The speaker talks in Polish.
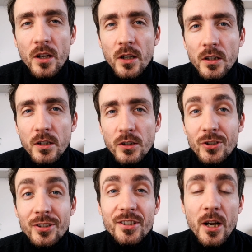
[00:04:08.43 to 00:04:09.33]
E,
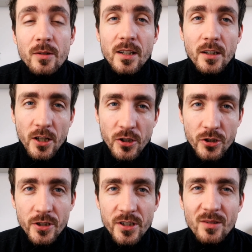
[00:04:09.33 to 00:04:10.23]
to jest dział
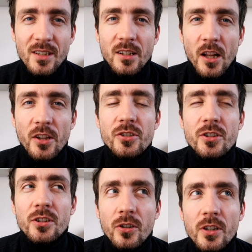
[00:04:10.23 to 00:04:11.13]
zagraniczny. Dział
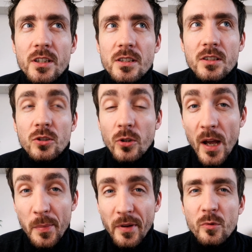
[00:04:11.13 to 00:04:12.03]
zagraniczny to jest, to
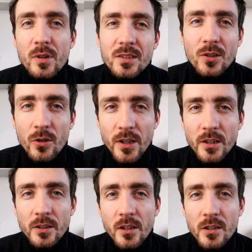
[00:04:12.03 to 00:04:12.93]
najpierw była strona
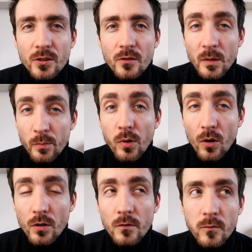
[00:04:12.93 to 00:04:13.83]
internetowa,
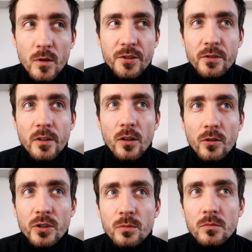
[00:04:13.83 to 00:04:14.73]
blog właściwie
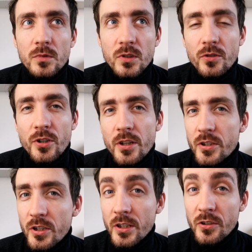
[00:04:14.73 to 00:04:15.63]
o tym, co
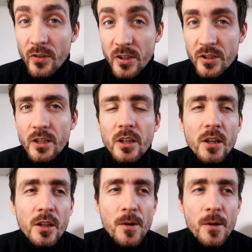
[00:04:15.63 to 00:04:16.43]
dzieje się na świecie,